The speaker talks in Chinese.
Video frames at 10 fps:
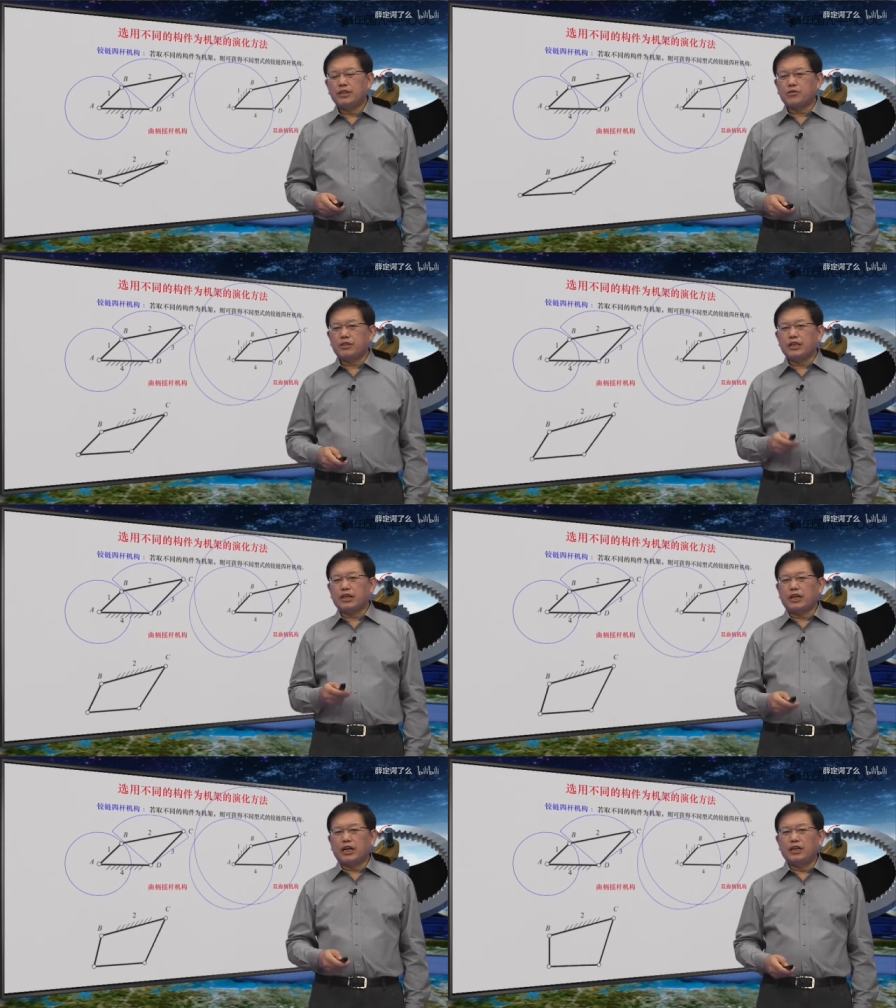所以这
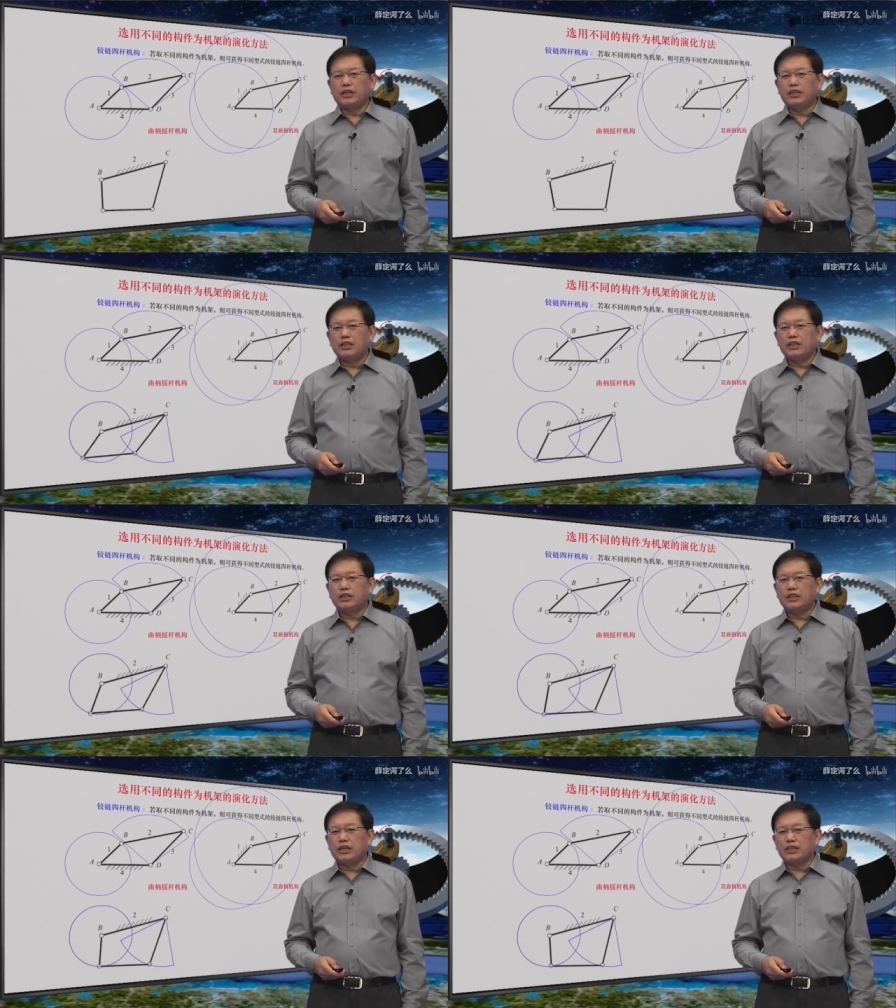个呢
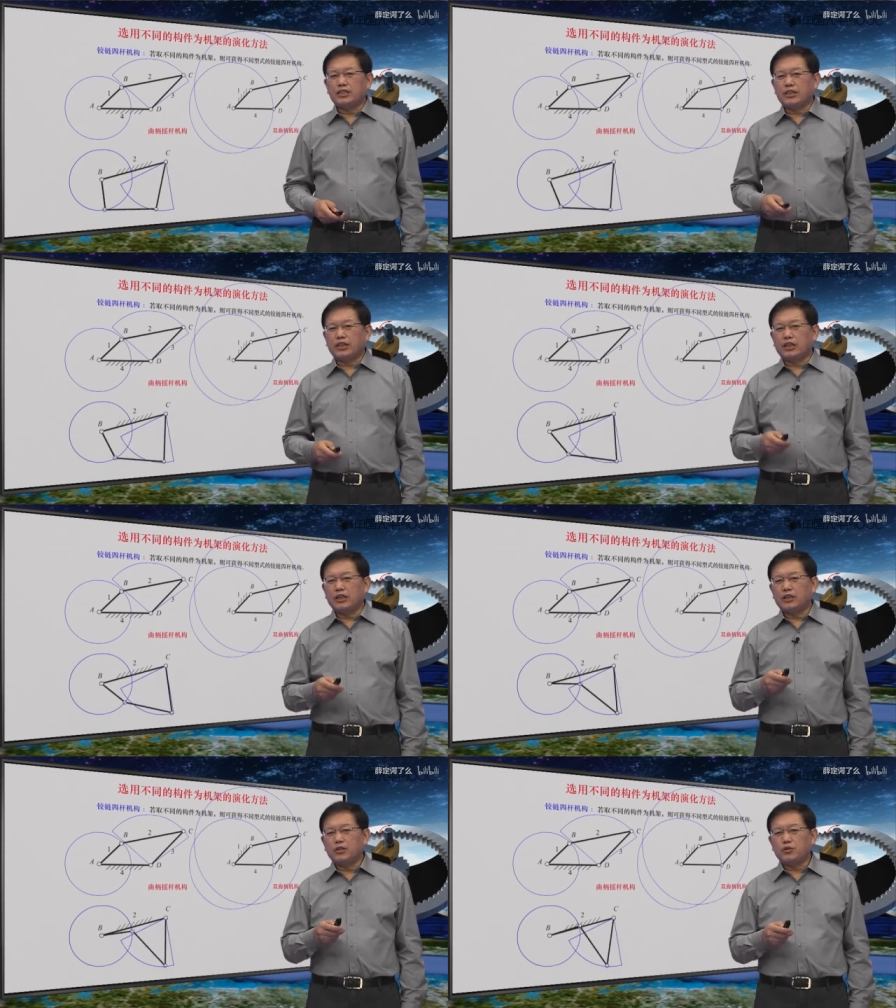仍然是一个
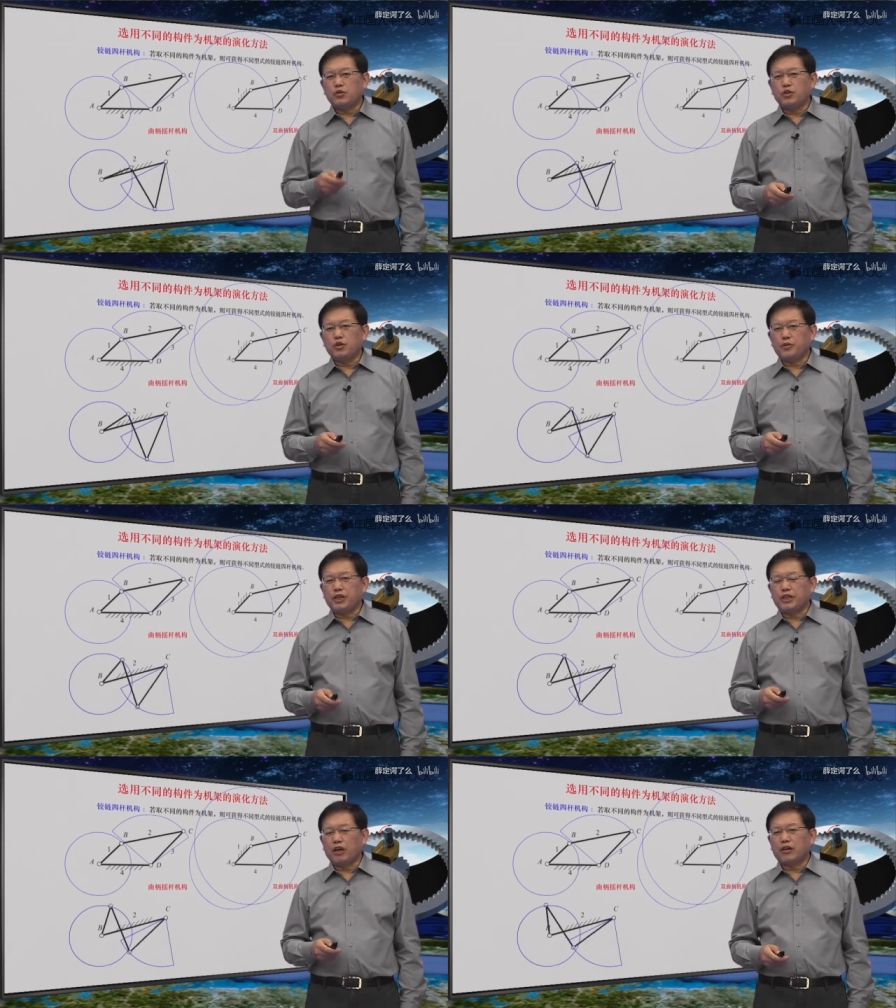曲
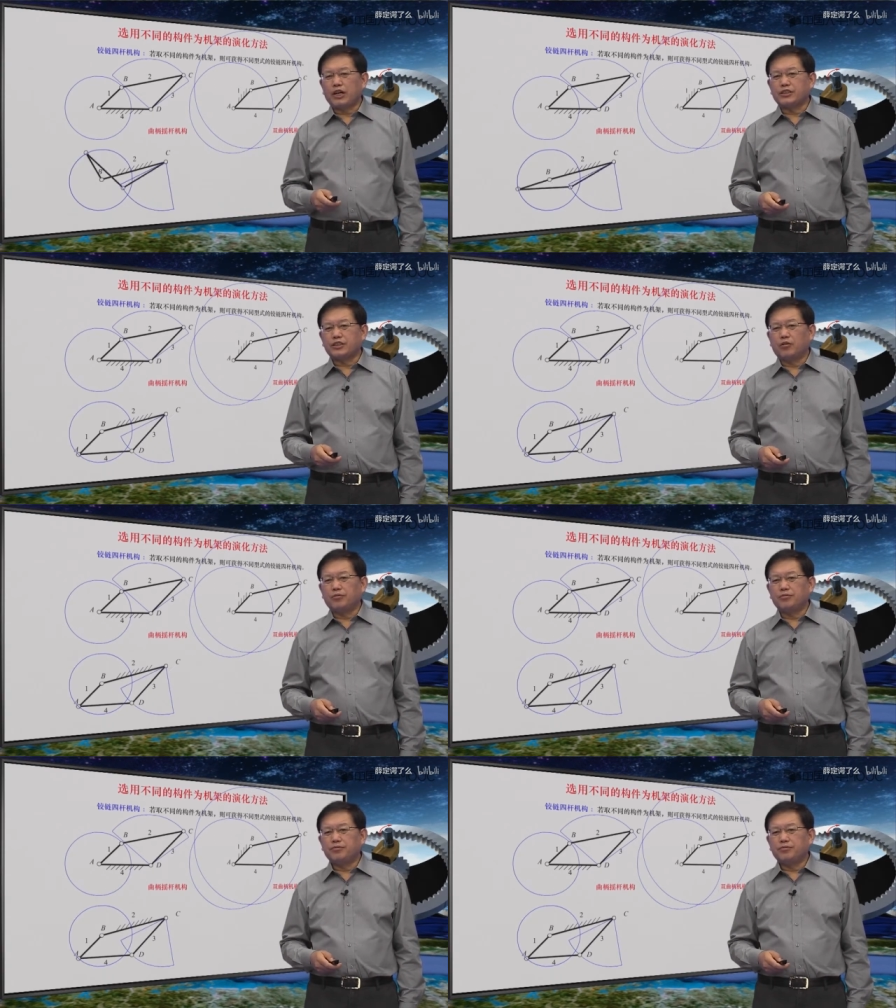柄摇杆机构。